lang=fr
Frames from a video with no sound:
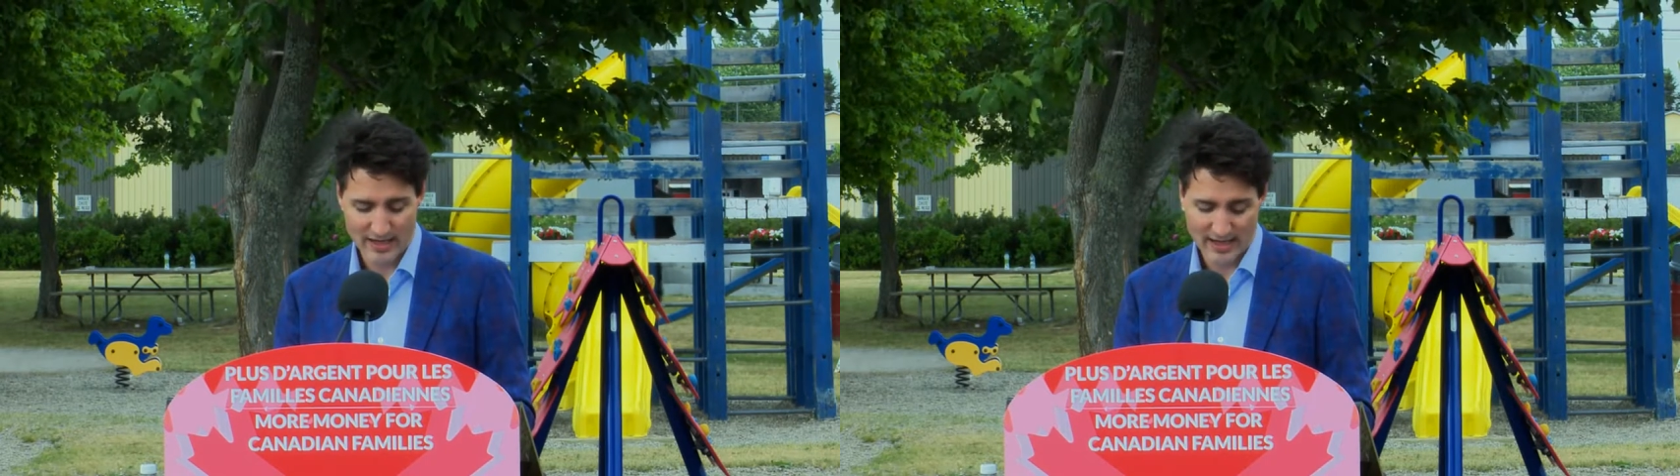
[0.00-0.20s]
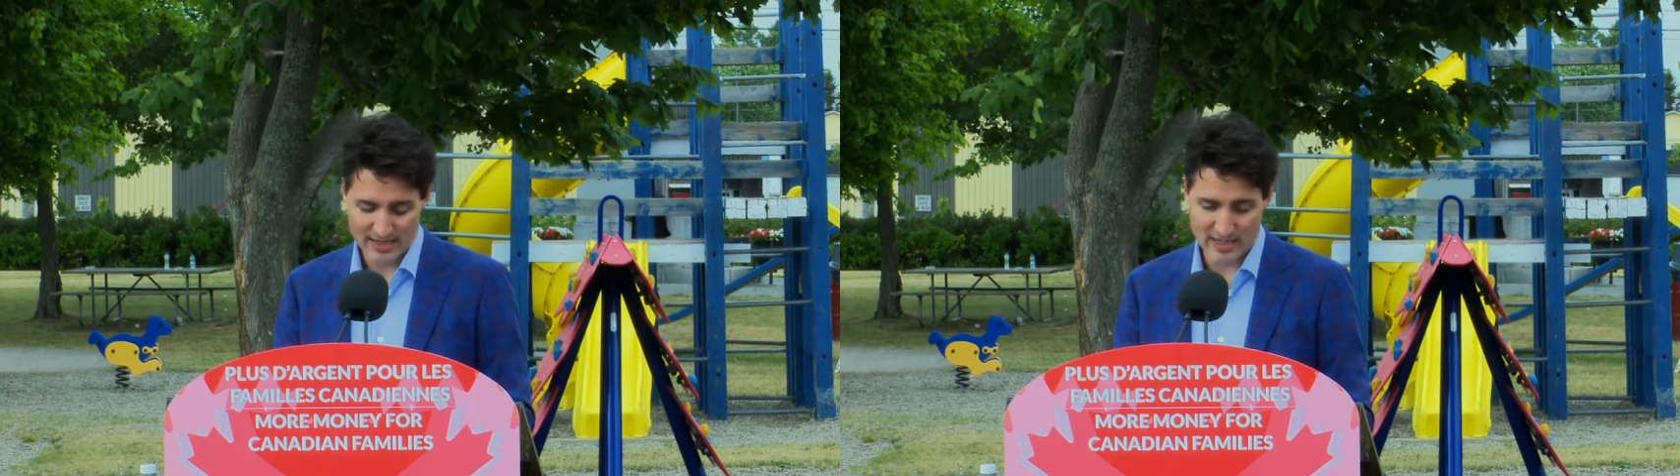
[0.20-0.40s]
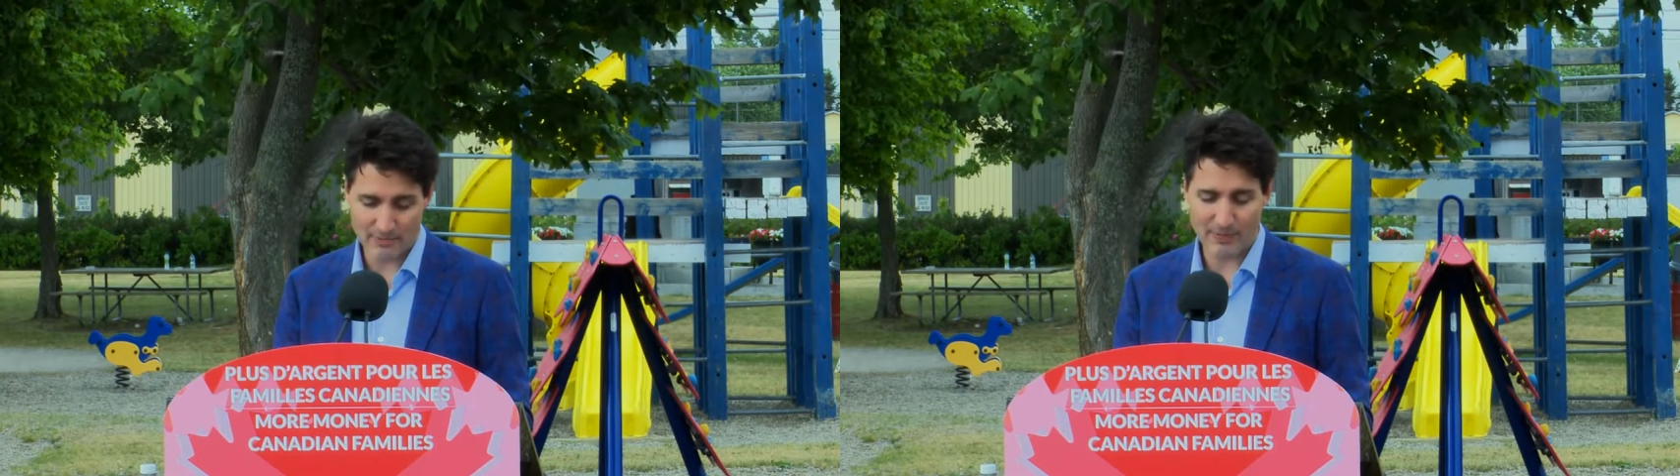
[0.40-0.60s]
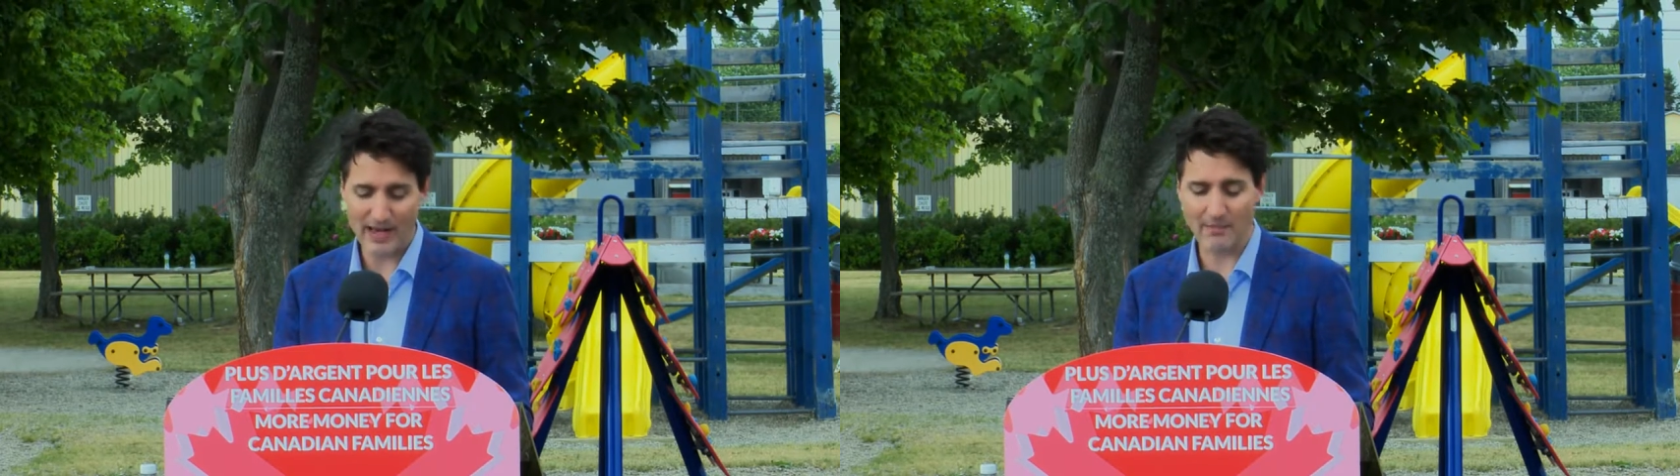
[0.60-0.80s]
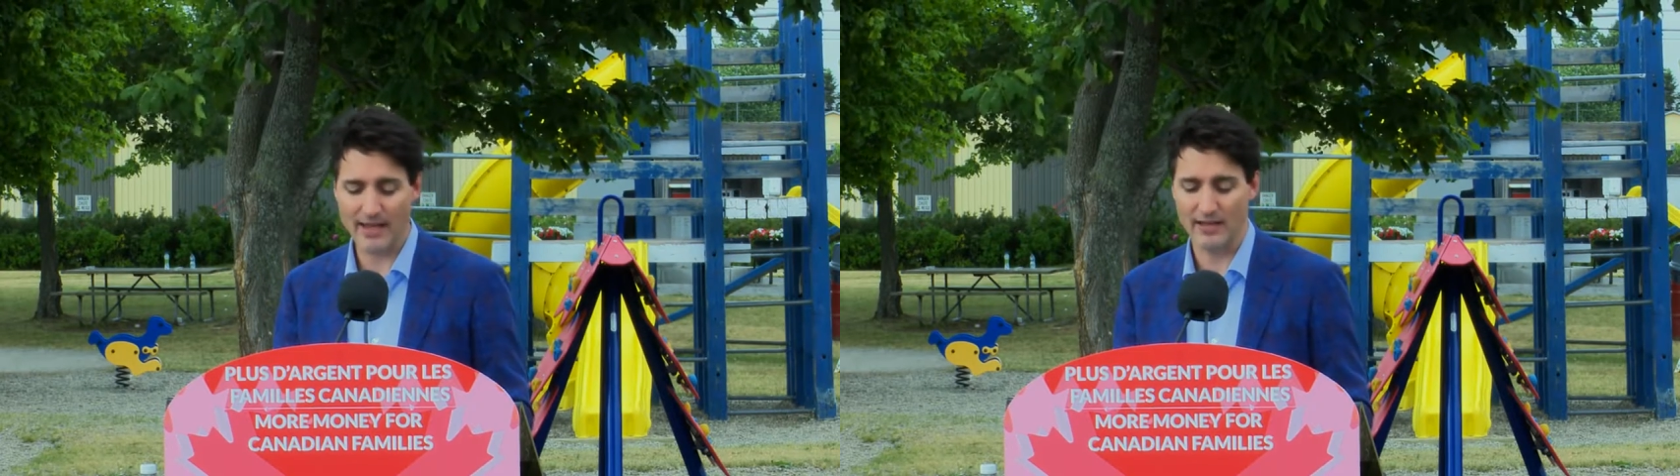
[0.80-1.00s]
est ce qui
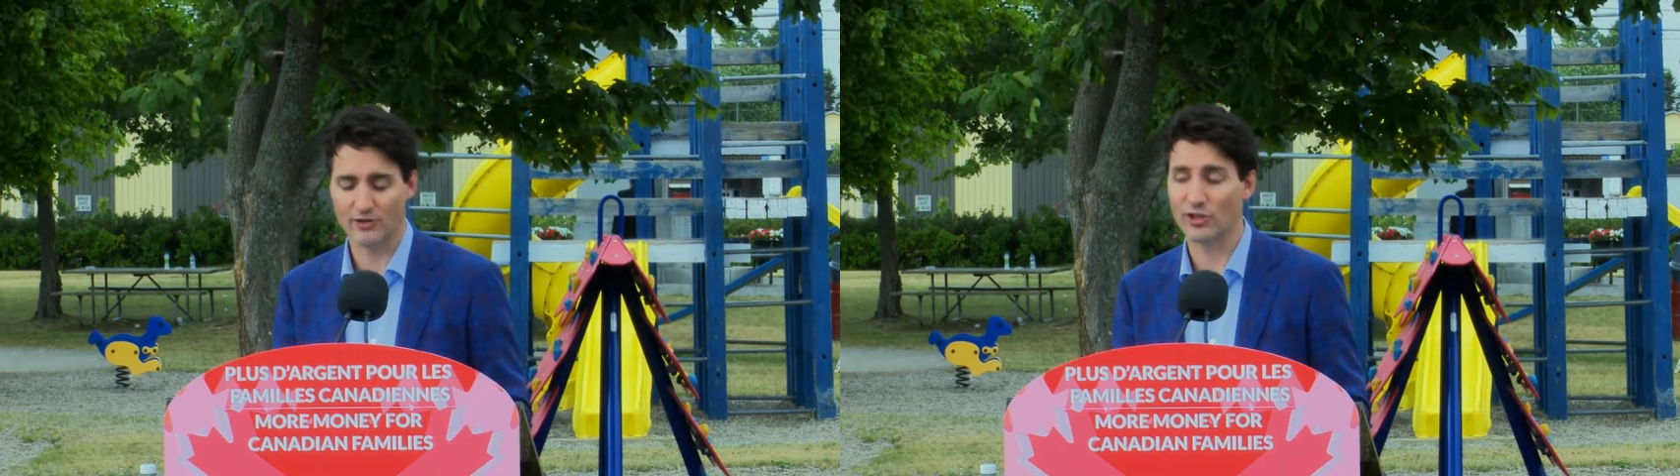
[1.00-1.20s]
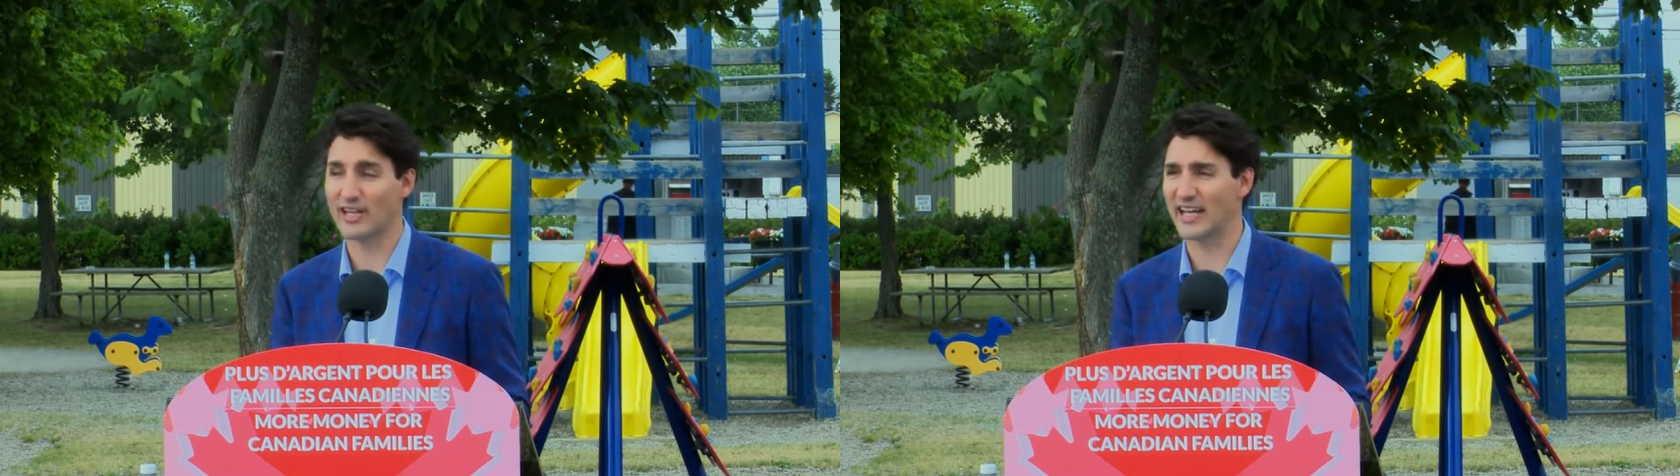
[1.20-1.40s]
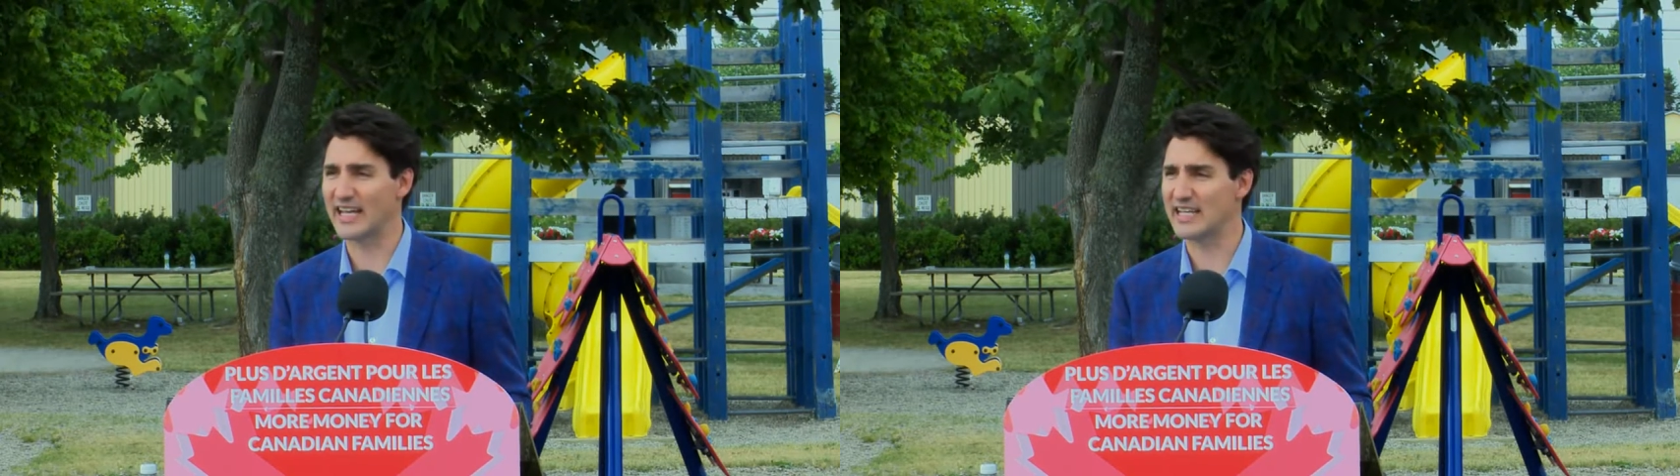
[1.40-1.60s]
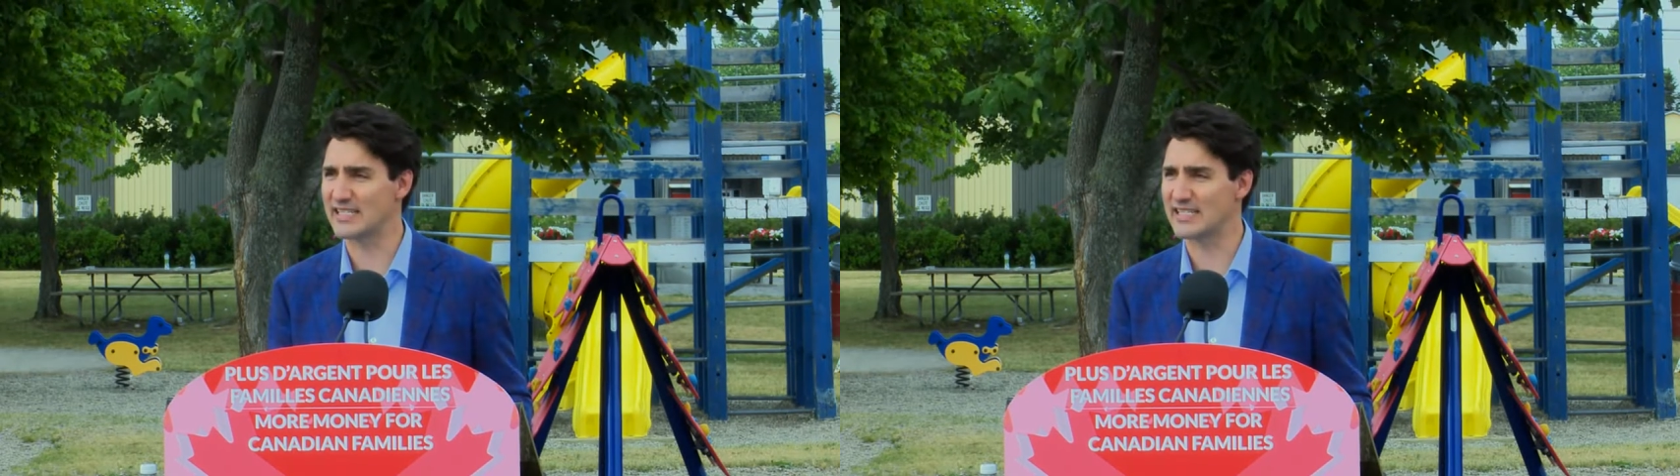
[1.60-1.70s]
permet de créer